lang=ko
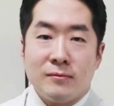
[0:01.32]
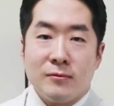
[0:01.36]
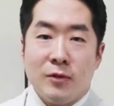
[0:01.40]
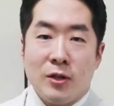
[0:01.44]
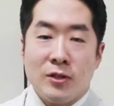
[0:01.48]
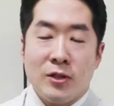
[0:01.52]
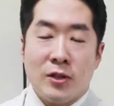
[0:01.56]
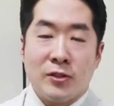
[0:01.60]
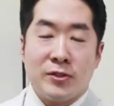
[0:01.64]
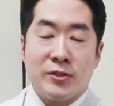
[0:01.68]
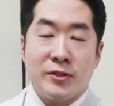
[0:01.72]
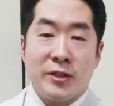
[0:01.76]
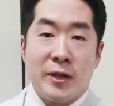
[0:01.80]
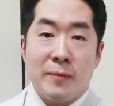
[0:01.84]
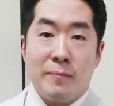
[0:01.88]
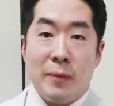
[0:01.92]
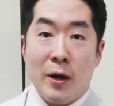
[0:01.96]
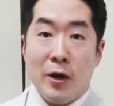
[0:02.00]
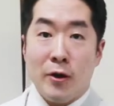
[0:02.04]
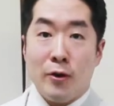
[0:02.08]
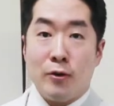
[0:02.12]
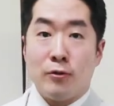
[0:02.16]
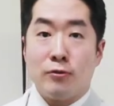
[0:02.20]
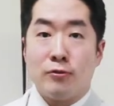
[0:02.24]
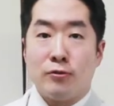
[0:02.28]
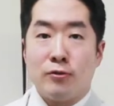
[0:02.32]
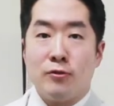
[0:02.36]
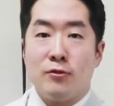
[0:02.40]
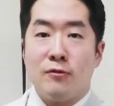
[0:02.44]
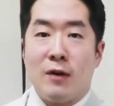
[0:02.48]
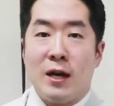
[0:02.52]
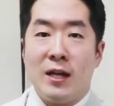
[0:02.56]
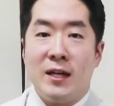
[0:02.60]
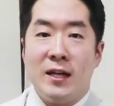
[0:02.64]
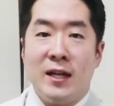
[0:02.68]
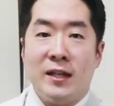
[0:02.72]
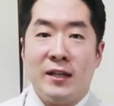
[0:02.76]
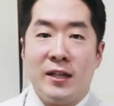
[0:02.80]
회전근개 파열 후
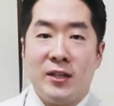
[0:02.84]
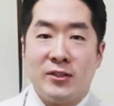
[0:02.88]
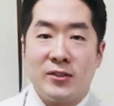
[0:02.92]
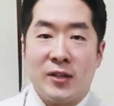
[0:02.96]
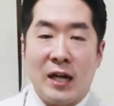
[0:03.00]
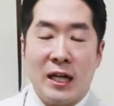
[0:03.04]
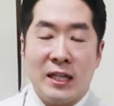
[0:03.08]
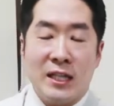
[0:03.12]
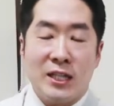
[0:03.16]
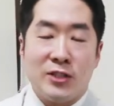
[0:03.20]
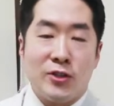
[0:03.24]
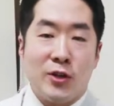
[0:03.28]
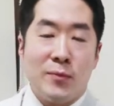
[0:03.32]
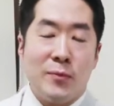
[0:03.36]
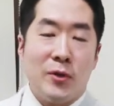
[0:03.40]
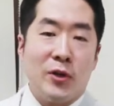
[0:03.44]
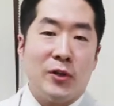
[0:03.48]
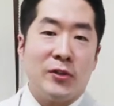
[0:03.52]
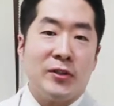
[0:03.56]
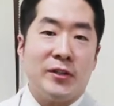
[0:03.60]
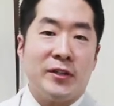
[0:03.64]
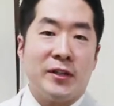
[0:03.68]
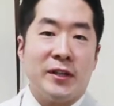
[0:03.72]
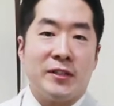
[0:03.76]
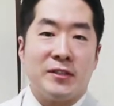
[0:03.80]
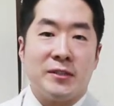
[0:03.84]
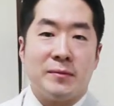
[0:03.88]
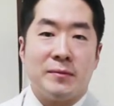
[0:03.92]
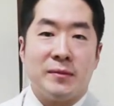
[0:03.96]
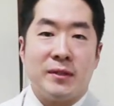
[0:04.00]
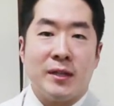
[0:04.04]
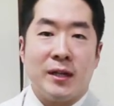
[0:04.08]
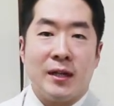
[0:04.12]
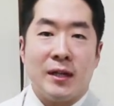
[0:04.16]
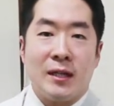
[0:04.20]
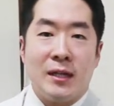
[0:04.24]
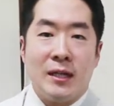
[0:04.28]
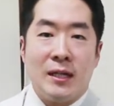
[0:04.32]
관리에 대해서 간략히 설명을
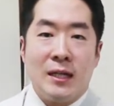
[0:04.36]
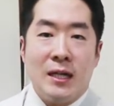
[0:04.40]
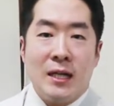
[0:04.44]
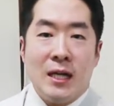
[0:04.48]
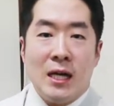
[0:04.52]
드리겠습니다.